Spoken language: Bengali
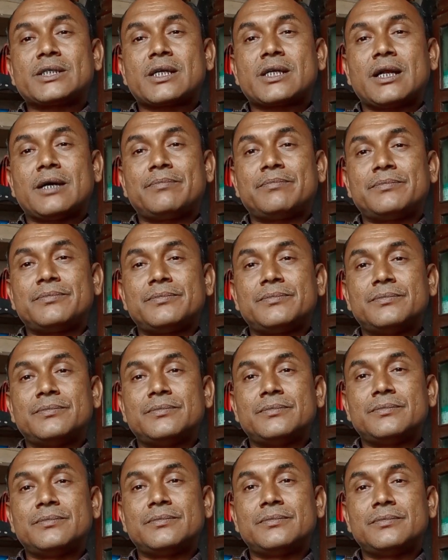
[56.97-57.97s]
আসলাম
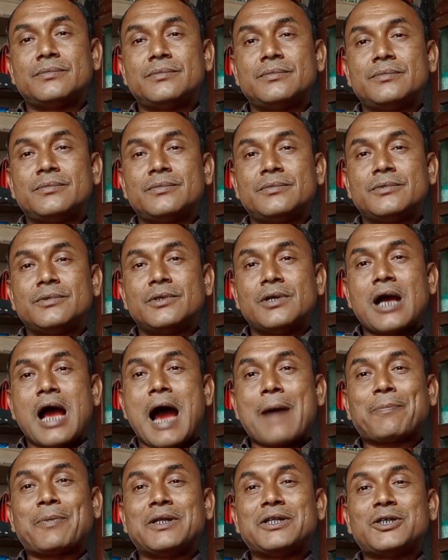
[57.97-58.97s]

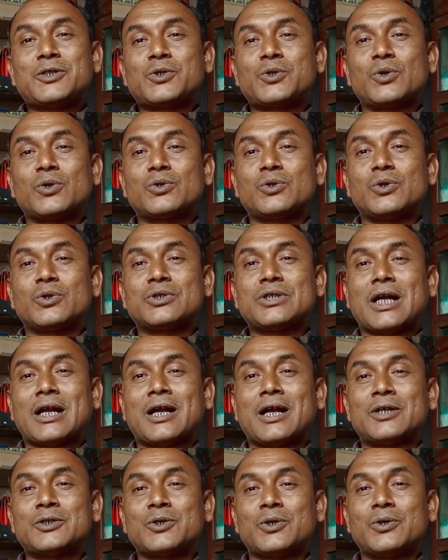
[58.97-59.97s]
আপনাদের সুখ দুঃখ
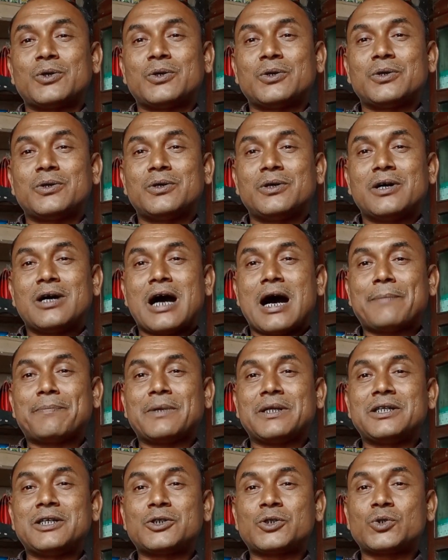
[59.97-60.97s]
জানার জন্য
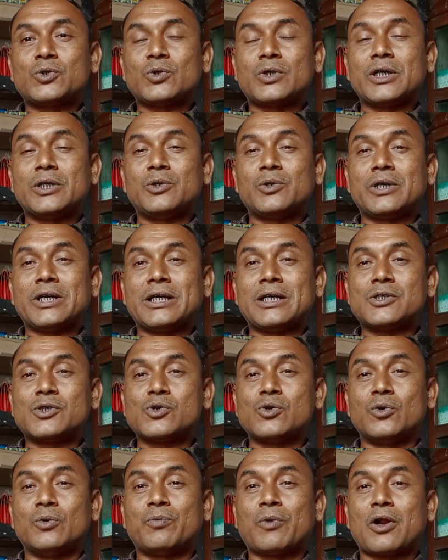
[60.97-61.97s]
আপনাদের সুখে দুঃখে
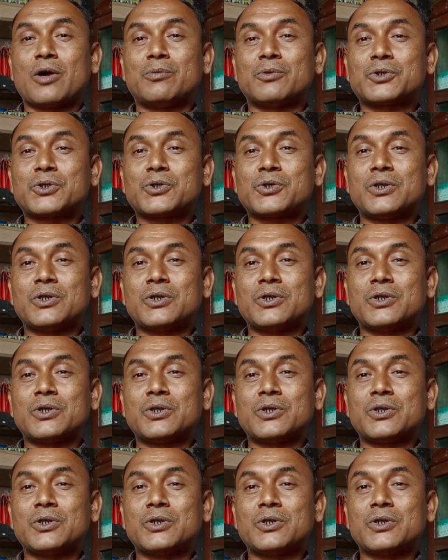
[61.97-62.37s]
কিছু পরামর্শ